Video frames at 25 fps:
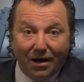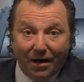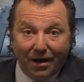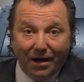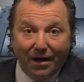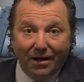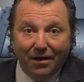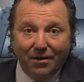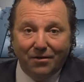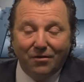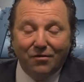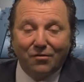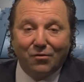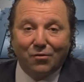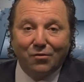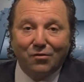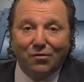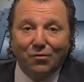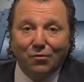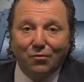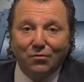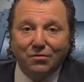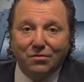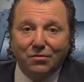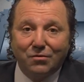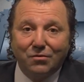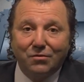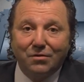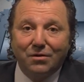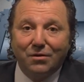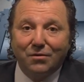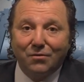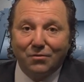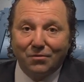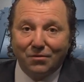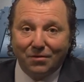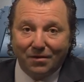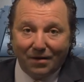eine
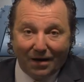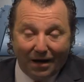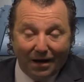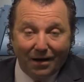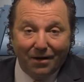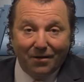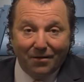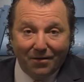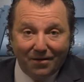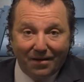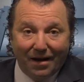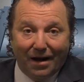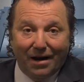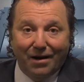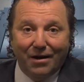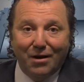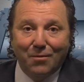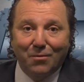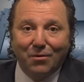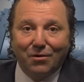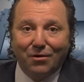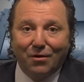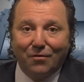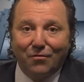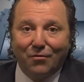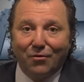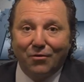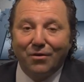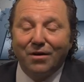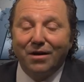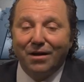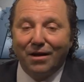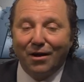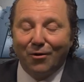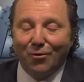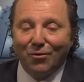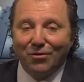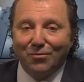Diskussionsrunde und ein Teilnehmer davon,
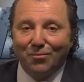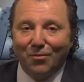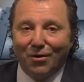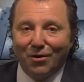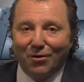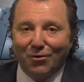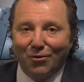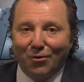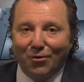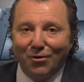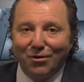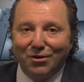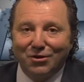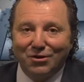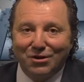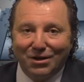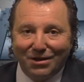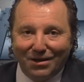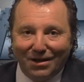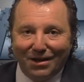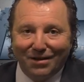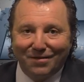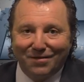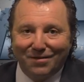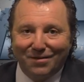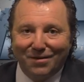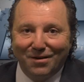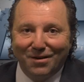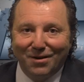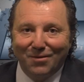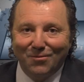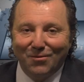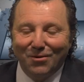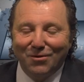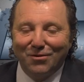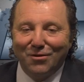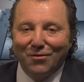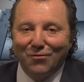Herr Ottmar Knoll, steht jetzt
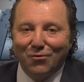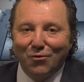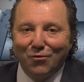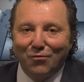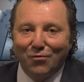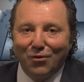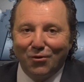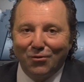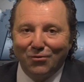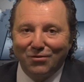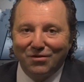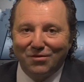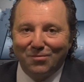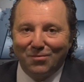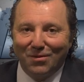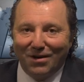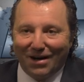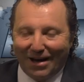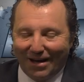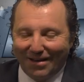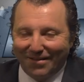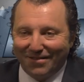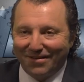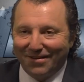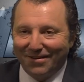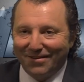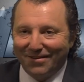im Interview für uns bereit.